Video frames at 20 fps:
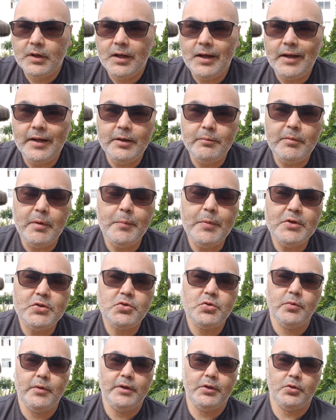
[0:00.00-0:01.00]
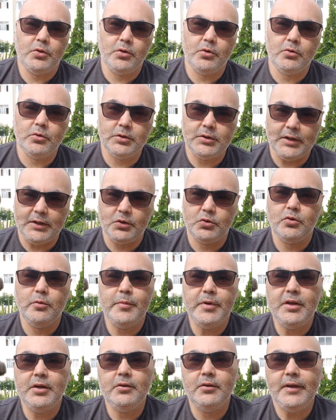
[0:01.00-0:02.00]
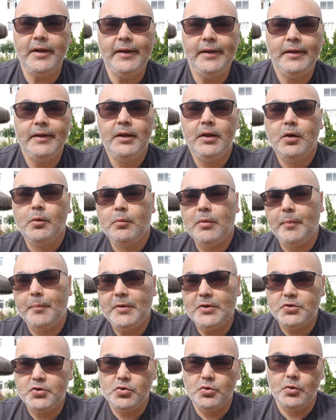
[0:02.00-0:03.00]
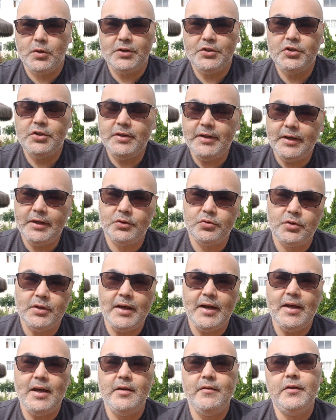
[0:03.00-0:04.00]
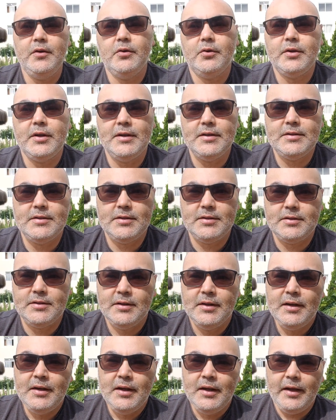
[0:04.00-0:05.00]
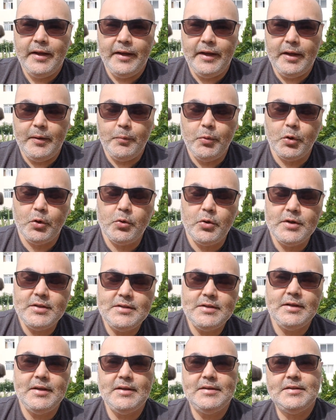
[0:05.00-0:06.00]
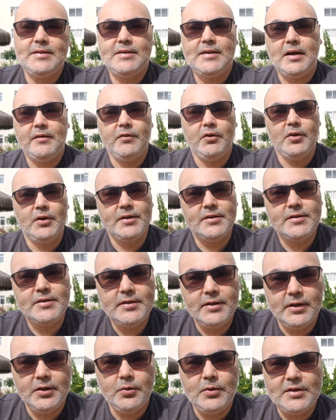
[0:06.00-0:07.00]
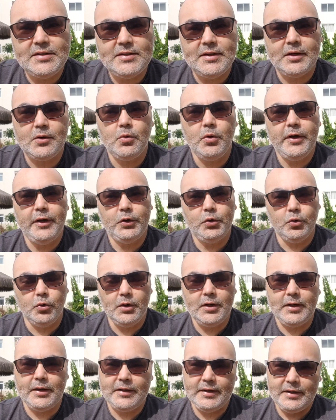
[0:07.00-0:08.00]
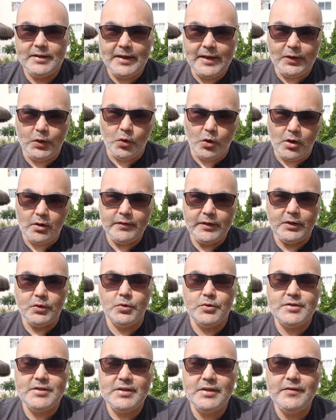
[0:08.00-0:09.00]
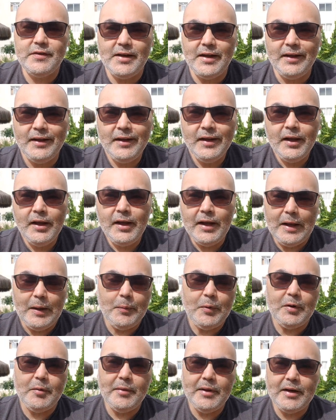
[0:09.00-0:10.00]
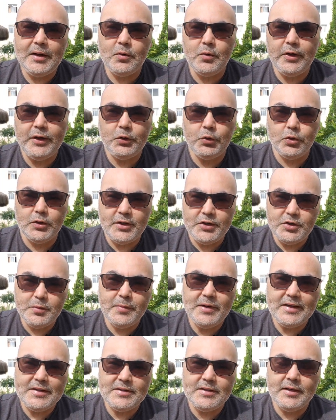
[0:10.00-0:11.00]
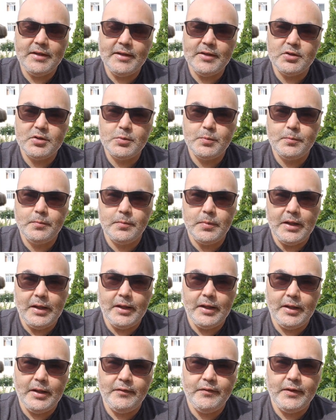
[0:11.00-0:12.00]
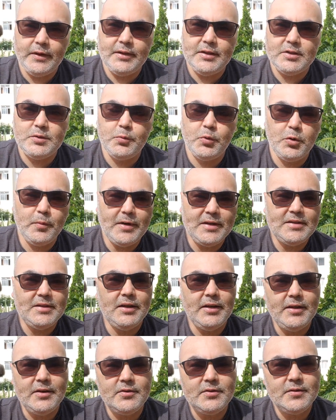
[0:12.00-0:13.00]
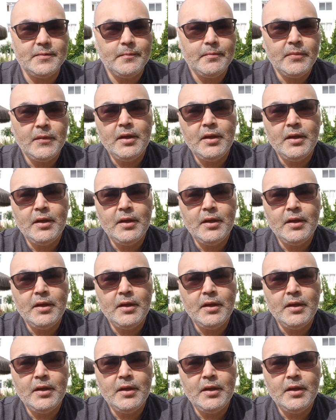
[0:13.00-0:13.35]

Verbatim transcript: Aí uma pessoa entrou em contato comigo, né? Uma pessoa de dentro da Avenue, que eles é, por coincidência estavam lançando essa corretora, que é nova inclusive, né? É a primeira corretora de brasileiros é, feitas por brasileiros.